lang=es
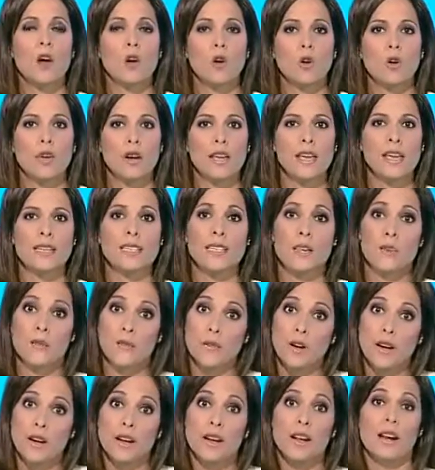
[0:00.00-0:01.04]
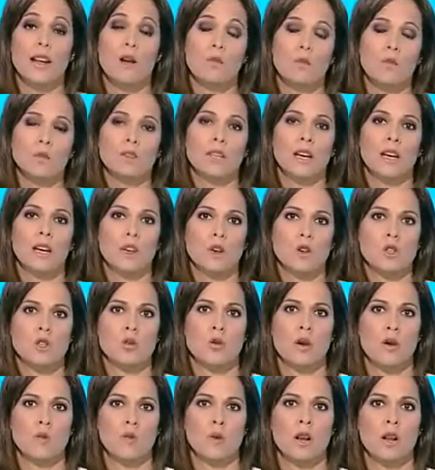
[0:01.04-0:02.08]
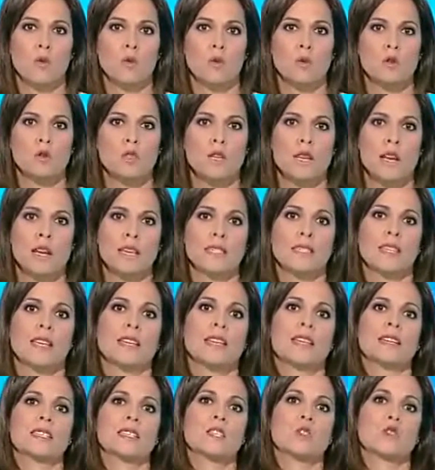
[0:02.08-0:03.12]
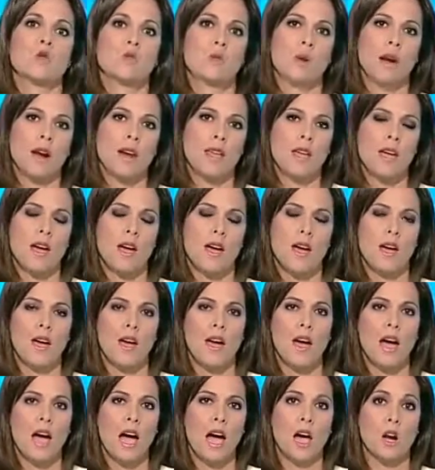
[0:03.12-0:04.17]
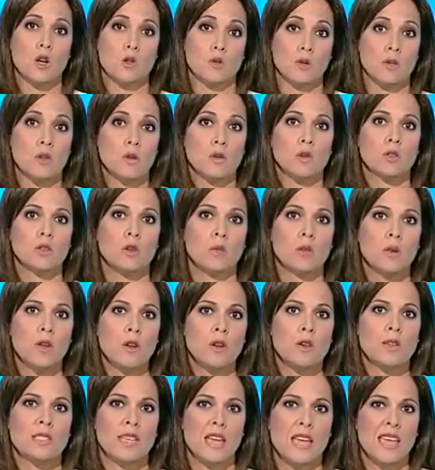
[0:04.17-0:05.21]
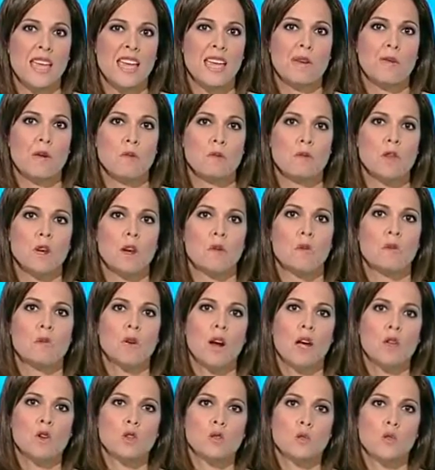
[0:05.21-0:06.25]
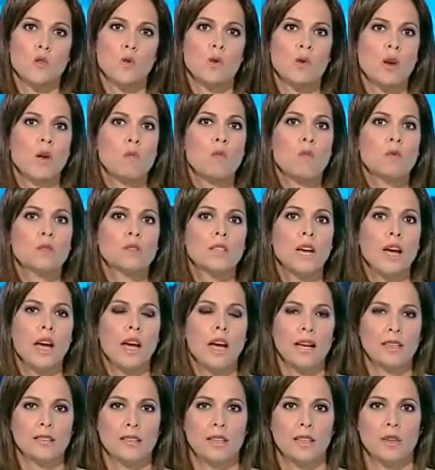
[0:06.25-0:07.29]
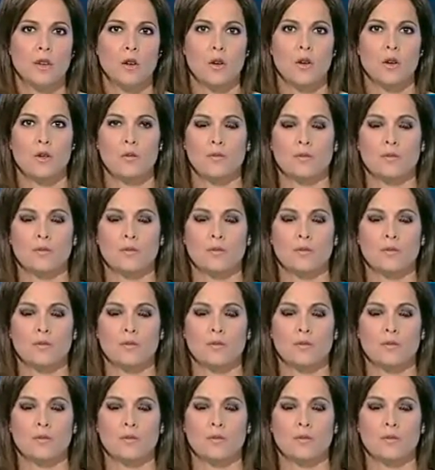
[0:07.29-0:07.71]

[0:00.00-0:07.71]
Con ella se frena la multa que nos iba a poner Bruselas y que se sumaría a los 24 millones que ya llevamos acumulados por una multa anterior.